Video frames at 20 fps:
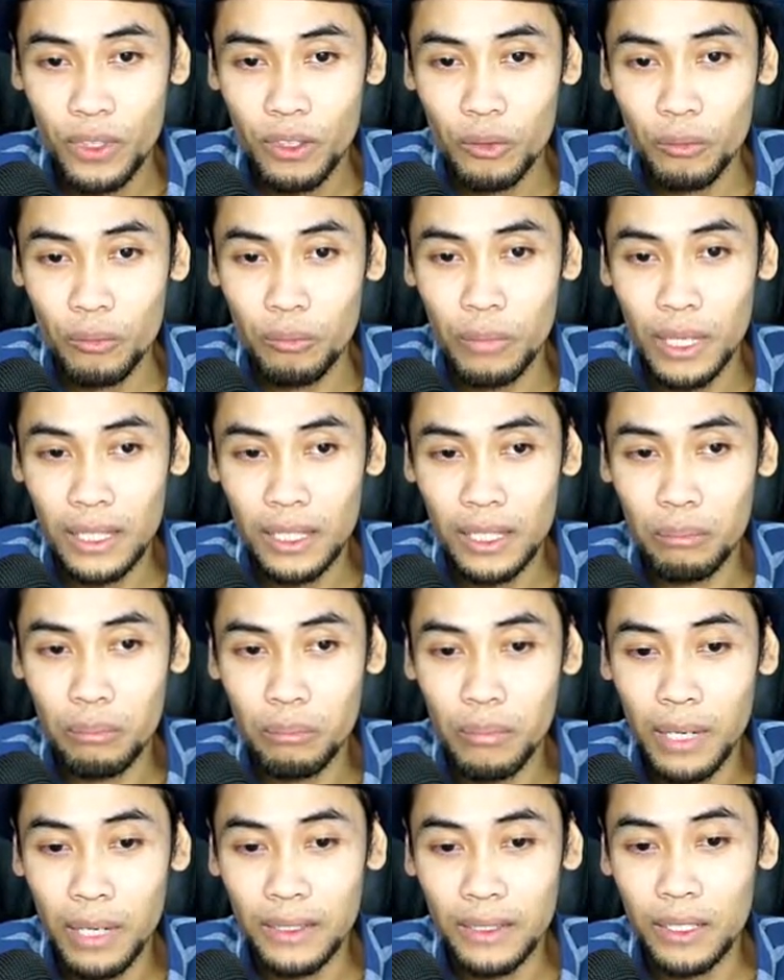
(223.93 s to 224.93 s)

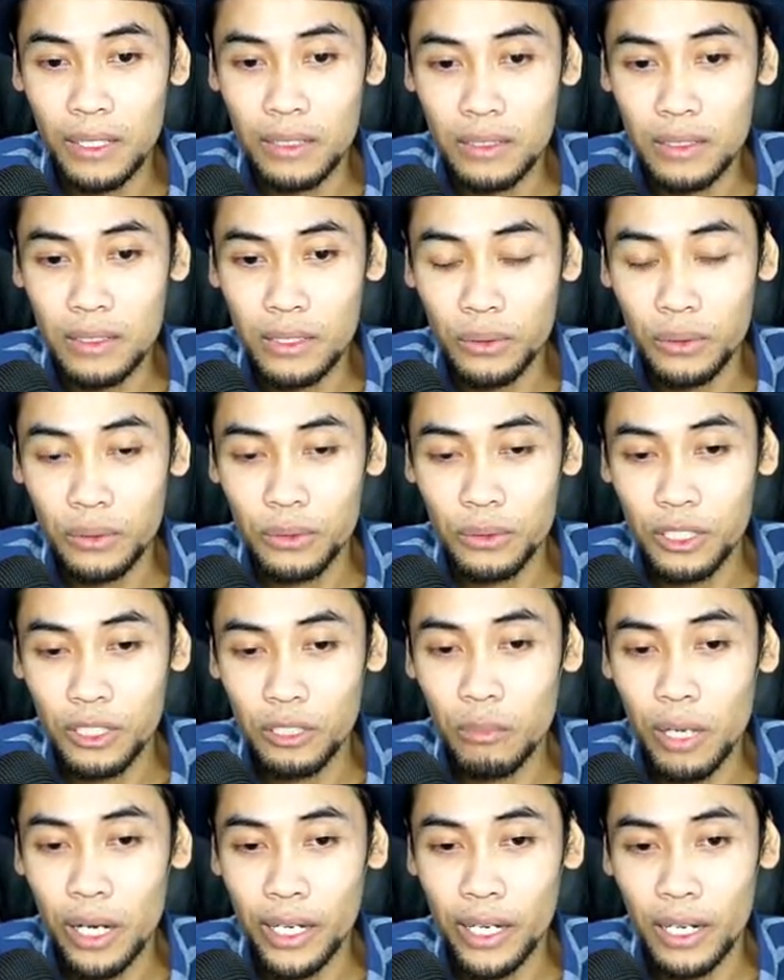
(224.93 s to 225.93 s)
bottom buttons itu
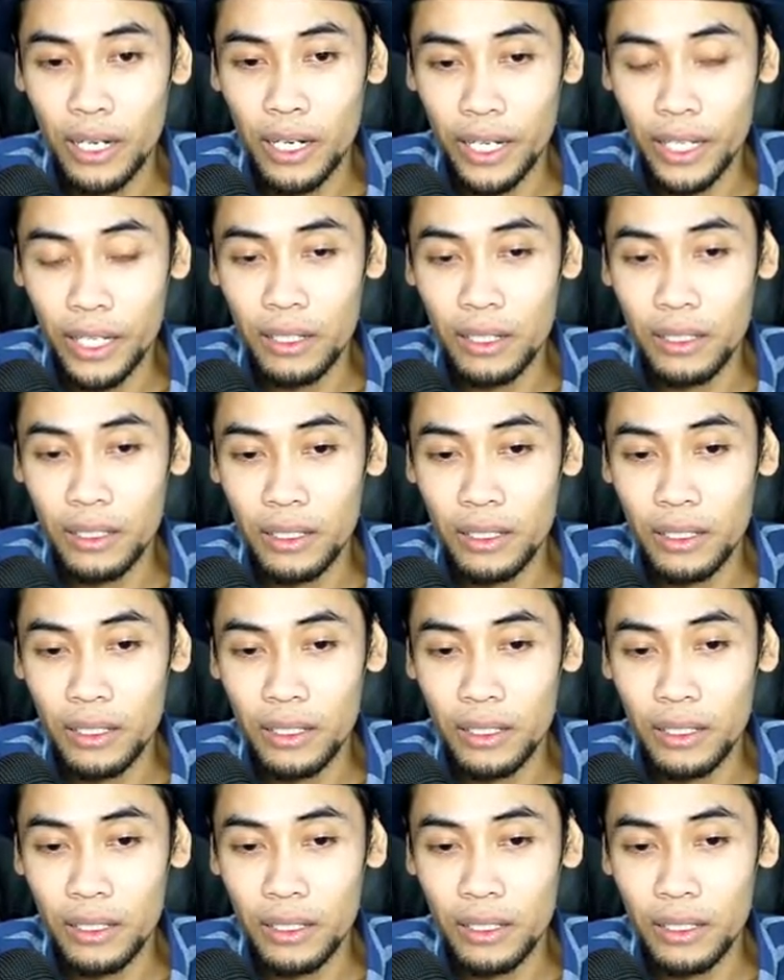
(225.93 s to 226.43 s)
di bagian akhir.